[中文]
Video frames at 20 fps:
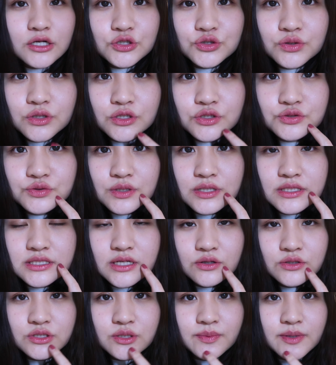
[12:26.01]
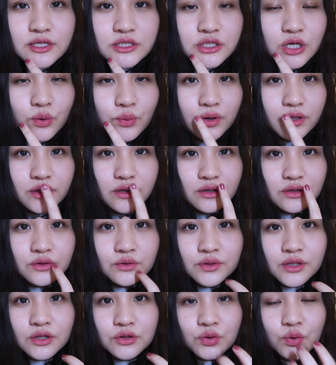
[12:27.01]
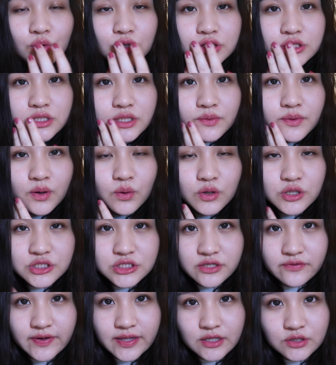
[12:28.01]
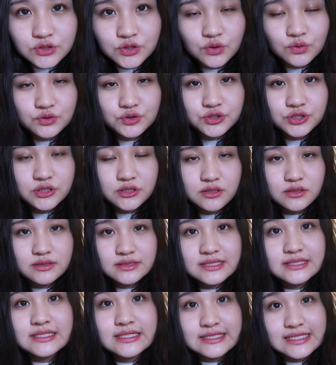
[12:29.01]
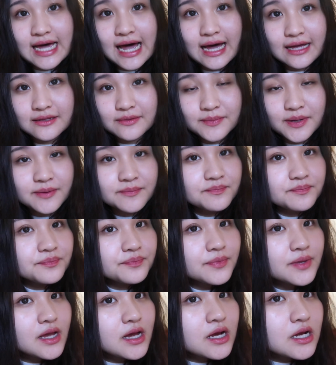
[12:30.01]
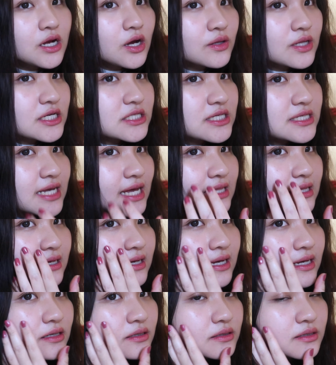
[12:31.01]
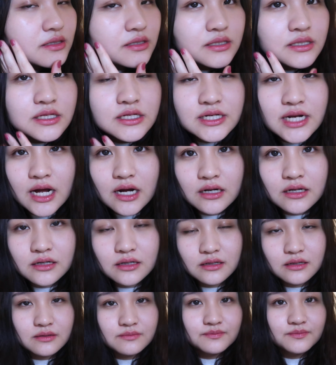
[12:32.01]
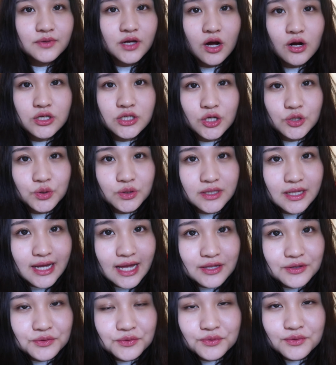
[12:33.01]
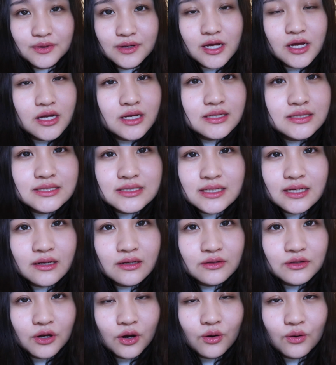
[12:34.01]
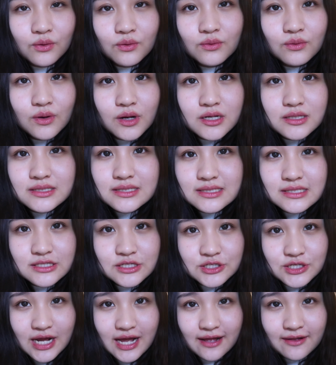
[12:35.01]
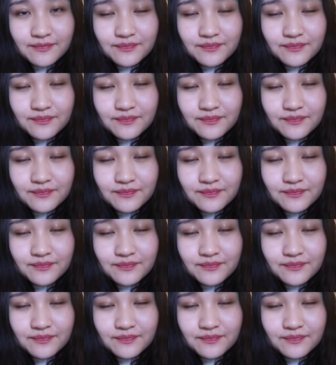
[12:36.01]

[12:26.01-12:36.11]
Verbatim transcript: 除了嘴角这边稍微的有点脱，是因为我吃饭的时候就是自己擦的嘛。然后再剩下的，你看，依然和刚上妆的感觉，清透自然。